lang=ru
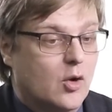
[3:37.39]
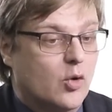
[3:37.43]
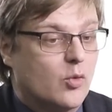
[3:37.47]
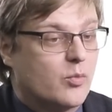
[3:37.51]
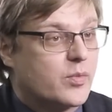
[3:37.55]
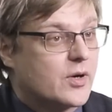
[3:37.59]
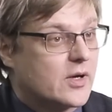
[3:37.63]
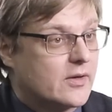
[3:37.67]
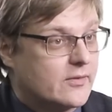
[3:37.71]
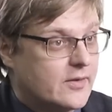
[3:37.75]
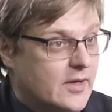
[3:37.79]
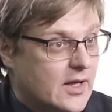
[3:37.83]

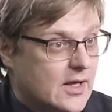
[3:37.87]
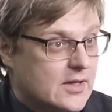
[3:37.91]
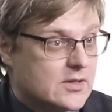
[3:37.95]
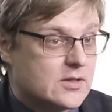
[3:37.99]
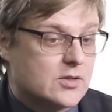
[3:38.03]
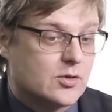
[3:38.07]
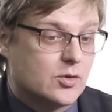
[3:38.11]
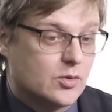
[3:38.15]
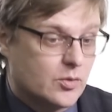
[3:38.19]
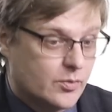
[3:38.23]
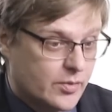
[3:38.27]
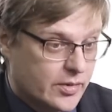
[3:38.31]

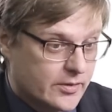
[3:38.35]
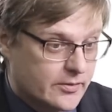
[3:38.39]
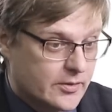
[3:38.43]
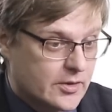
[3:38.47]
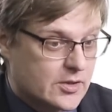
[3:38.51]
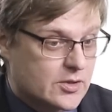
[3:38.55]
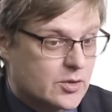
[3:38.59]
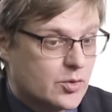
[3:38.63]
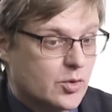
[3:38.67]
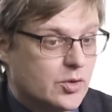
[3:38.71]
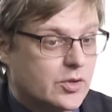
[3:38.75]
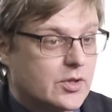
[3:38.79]
управлять, то
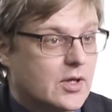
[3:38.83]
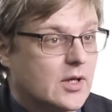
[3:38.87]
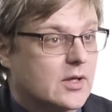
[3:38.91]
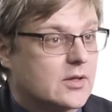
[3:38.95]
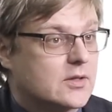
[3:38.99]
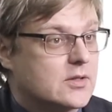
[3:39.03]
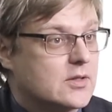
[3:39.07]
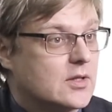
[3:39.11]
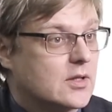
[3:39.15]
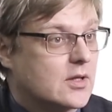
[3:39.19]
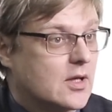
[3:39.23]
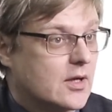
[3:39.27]
происходит
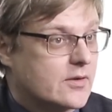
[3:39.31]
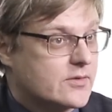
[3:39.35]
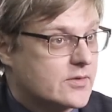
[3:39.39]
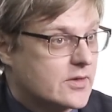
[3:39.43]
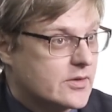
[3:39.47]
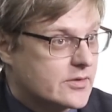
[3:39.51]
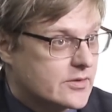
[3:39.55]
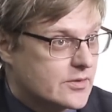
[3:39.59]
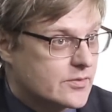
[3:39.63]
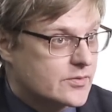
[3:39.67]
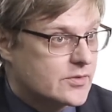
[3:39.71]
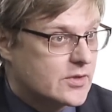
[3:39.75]
как дело, как в
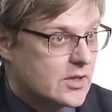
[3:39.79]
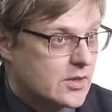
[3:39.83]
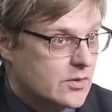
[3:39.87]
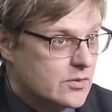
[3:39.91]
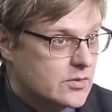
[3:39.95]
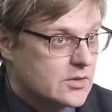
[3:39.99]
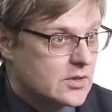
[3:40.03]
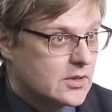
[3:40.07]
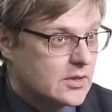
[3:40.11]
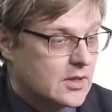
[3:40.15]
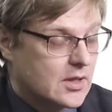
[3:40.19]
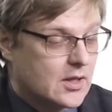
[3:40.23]
Советском
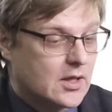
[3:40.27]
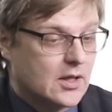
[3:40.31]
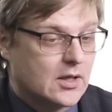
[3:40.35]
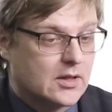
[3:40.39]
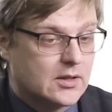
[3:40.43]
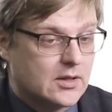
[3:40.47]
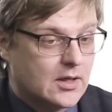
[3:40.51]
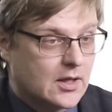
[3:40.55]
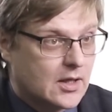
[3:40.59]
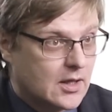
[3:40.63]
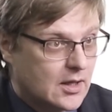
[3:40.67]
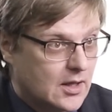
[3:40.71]
Союзе, да,
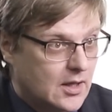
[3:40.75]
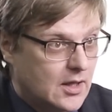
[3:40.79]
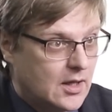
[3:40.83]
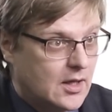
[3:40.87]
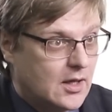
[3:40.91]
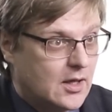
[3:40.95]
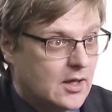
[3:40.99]
когда